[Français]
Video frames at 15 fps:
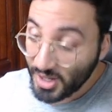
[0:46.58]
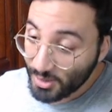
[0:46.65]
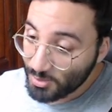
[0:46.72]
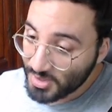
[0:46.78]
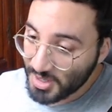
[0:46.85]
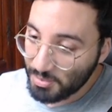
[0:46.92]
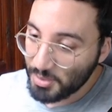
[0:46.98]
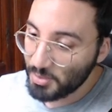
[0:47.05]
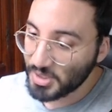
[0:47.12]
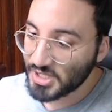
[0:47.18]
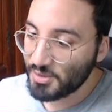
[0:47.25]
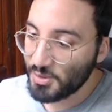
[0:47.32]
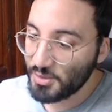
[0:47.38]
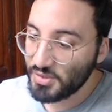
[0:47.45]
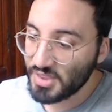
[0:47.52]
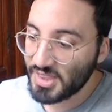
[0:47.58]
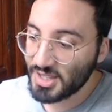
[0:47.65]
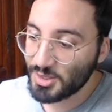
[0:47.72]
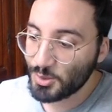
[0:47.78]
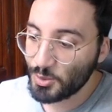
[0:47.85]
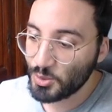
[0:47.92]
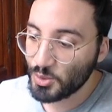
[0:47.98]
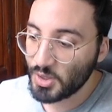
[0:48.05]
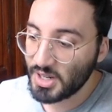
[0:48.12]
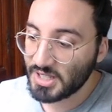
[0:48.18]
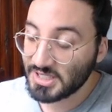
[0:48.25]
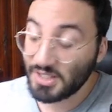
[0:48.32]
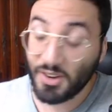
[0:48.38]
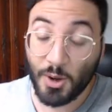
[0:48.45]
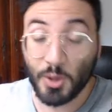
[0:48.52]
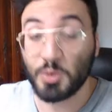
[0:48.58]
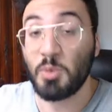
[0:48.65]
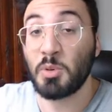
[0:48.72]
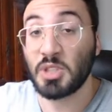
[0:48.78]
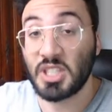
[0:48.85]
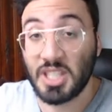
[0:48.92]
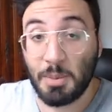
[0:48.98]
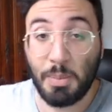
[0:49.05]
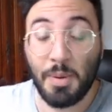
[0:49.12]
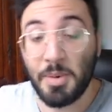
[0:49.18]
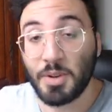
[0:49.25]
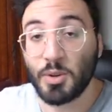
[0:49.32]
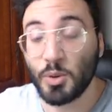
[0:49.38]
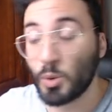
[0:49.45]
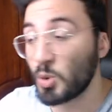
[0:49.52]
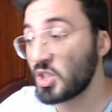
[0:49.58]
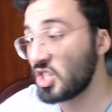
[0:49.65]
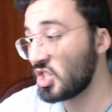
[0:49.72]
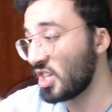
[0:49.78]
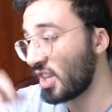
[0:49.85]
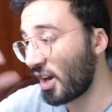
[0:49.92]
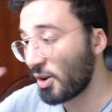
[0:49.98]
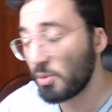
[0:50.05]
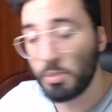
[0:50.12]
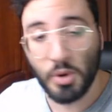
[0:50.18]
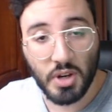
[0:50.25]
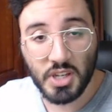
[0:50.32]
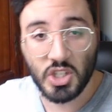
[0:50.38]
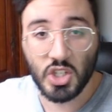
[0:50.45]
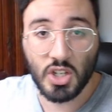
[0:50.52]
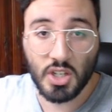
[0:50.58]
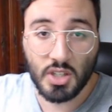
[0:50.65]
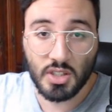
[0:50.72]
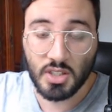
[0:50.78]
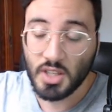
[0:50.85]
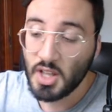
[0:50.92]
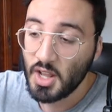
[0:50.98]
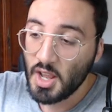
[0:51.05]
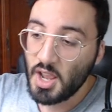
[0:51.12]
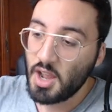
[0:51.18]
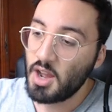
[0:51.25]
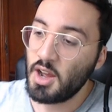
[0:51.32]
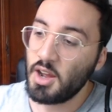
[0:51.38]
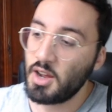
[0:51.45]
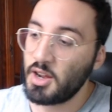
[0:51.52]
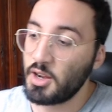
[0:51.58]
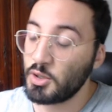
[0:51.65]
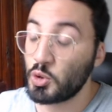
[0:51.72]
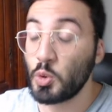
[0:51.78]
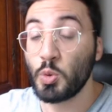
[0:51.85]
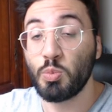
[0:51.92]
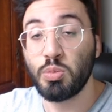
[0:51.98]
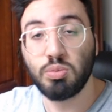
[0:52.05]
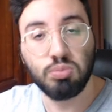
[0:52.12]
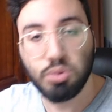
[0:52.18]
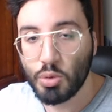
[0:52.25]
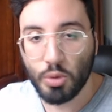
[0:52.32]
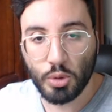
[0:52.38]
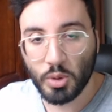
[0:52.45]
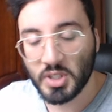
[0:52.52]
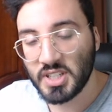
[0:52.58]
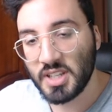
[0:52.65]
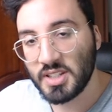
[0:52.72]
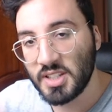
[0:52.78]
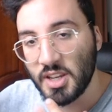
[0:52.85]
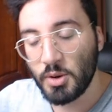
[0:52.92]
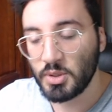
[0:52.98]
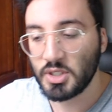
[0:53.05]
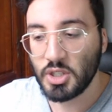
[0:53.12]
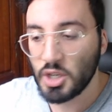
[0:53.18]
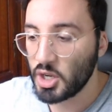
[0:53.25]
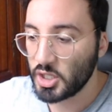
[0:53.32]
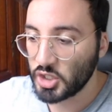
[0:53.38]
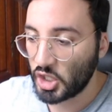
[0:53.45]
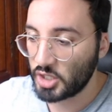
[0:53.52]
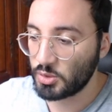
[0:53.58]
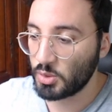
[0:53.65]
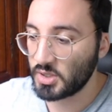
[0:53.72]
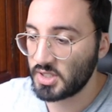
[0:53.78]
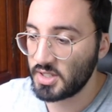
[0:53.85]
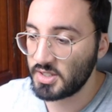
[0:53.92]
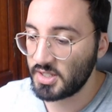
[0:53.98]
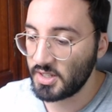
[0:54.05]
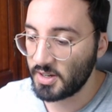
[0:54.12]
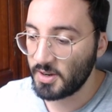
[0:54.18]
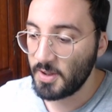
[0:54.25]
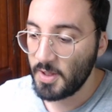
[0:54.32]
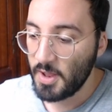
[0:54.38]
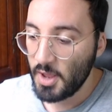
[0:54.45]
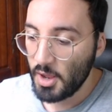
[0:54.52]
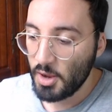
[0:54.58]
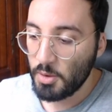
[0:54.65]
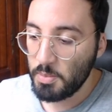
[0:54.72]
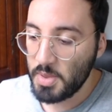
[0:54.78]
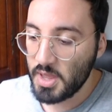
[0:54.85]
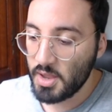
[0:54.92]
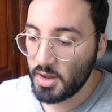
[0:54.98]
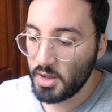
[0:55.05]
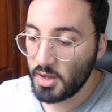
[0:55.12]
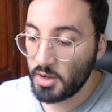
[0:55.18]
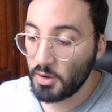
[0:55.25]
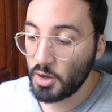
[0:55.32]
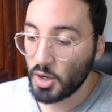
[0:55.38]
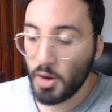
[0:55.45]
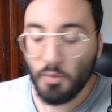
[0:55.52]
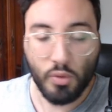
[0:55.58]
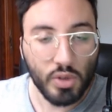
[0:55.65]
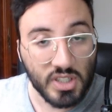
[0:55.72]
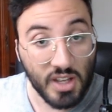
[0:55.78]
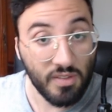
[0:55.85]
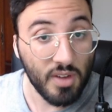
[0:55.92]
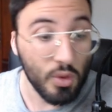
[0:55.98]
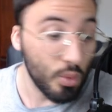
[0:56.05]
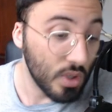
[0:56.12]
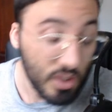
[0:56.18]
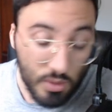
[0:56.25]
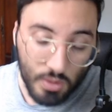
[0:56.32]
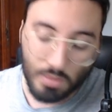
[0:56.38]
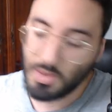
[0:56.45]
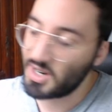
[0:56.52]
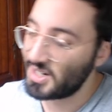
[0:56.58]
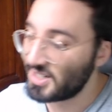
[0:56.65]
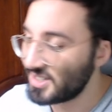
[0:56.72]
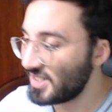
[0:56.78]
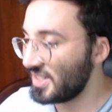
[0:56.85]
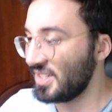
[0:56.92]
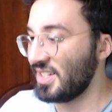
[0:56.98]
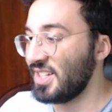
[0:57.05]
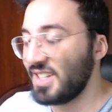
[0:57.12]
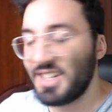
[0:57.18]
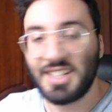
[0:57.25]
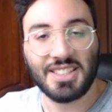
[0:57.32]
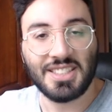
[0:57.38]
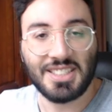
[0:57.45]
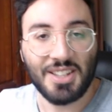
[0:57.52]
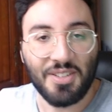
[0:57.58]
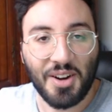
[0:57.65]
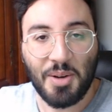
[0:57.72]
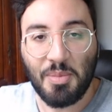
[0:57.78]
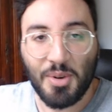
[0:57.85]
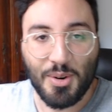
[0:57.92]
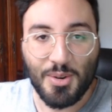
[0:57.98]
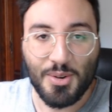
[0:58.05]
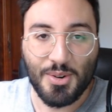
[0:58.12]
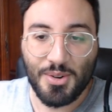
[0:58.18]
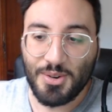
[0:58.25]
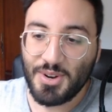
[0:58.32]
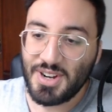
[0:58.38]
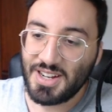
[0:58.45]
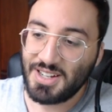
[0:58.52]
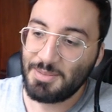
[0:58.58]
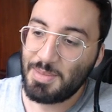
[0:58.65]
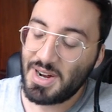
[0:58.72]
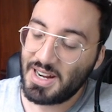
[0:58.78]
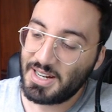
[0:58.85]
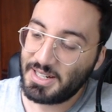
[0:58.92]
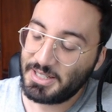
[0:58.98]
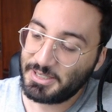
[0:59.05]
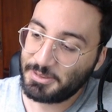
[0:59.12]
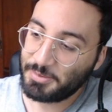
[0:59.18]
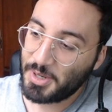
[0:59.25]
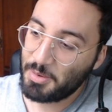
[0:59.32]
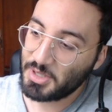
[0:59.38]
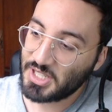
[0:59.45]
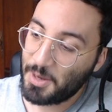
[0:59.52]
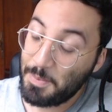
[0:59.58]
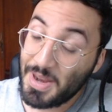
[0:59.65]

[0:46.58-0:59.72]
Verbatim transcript: tout simplement, j'avais envie de tester ce jeu-là. C'est vrai qu'en ce moment, j'essaie pas mal de trucs. J'essaie Dragon Ball Legends. Euh, je suis beaucoup sur Sensei aussi. Hein, je reste sur Sensei. Mais comme vous le savez, Yu-Gi-Oh! Bah, c'est vraiment le, ma, comment dire, ma